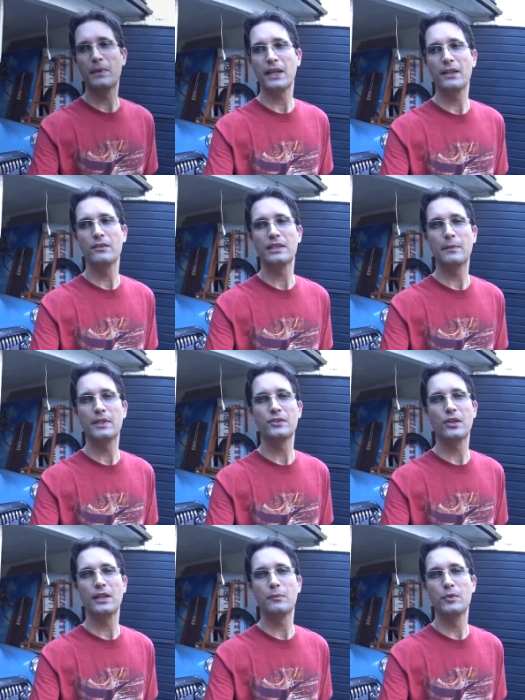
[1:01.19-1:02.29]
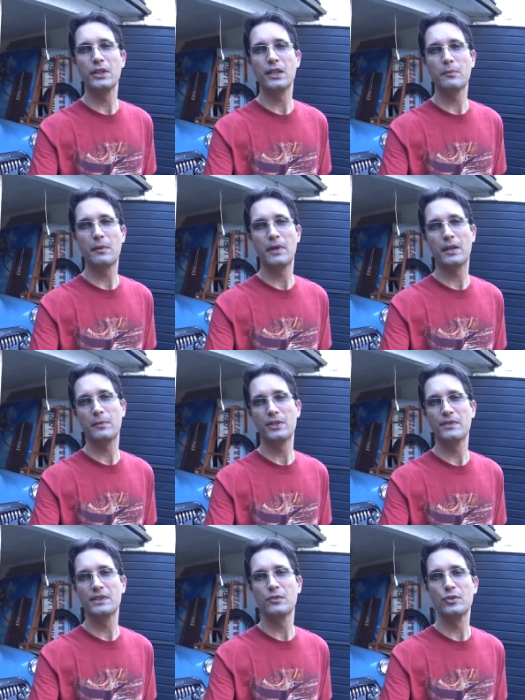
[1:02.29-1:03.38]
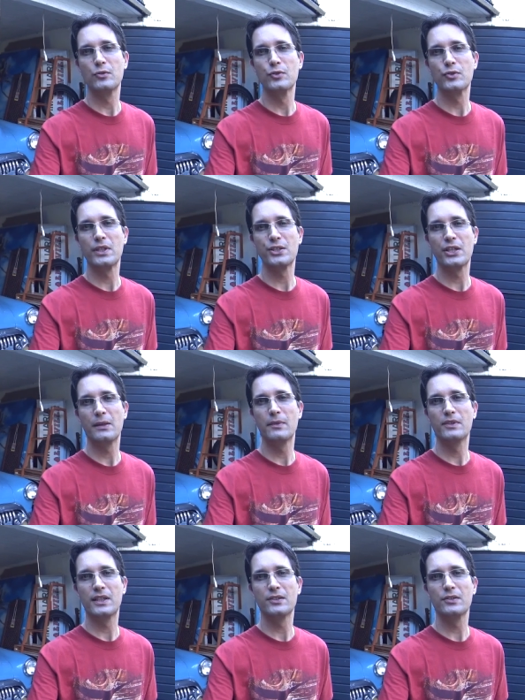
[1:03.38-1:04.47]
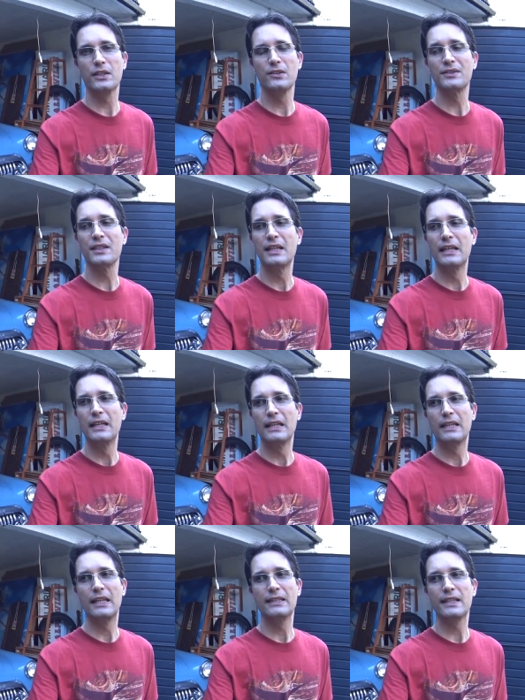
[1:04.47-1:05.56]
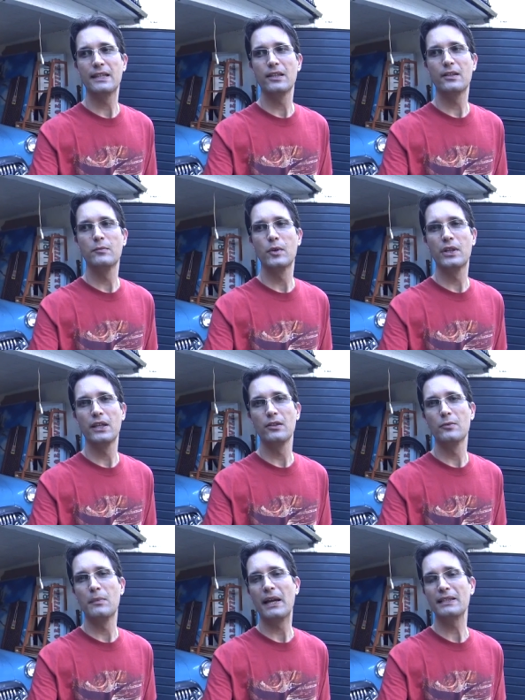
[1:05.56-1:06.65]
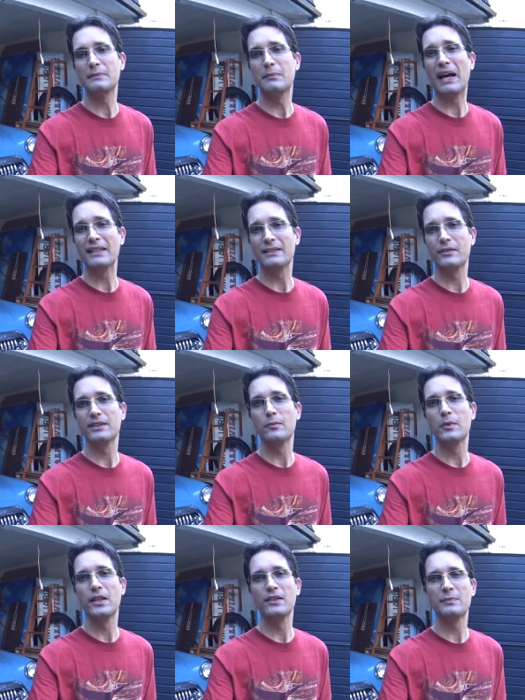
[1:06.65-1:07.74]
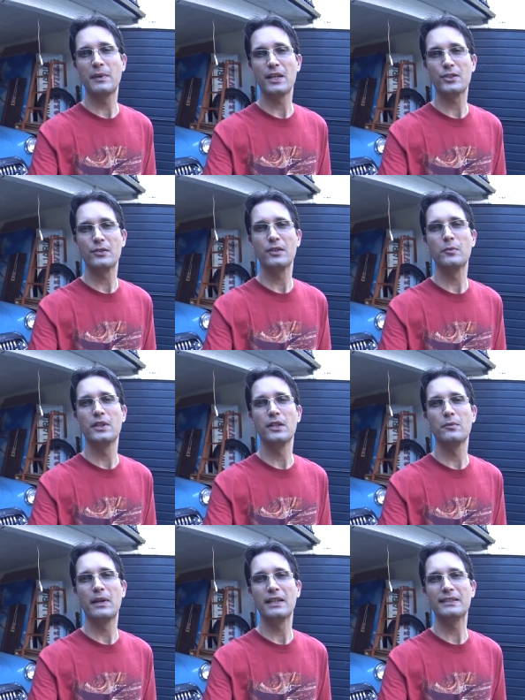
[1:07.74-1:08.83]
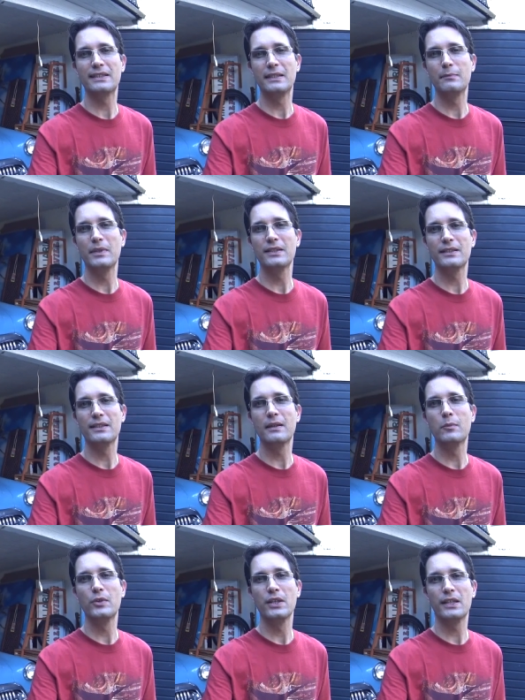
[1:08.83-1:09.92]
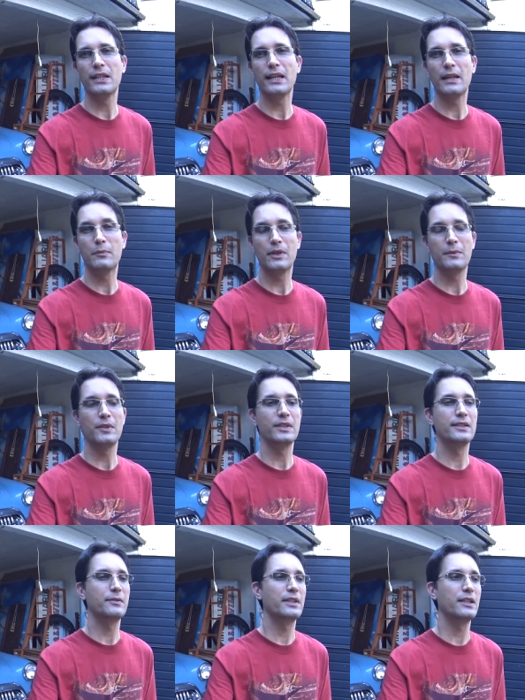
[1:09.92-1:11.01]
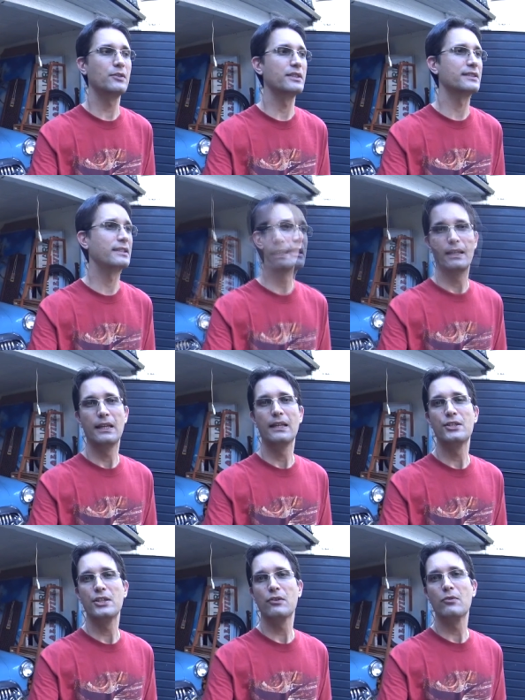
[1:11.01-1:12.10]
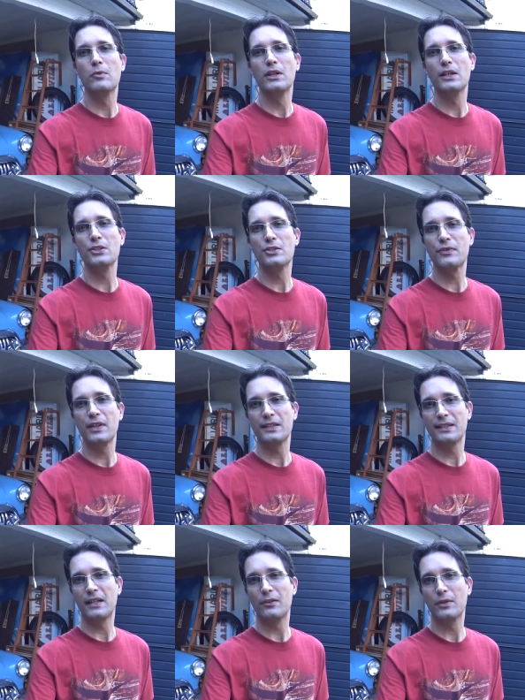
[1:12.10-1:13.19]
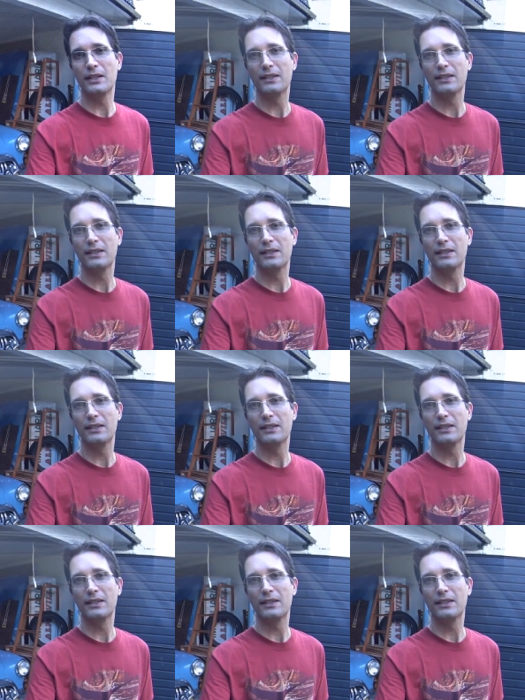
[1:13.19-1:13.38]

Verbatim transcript: quem não sabe a história, a Buick é uma, uma divisão de luxo da GM nos Estados Unidos. E esse aqui era o um modelo mais básico, esse é o modelo Special, né? o modelo mais simples da Buick na época, em 1952. Ele tinha como grande diferencial a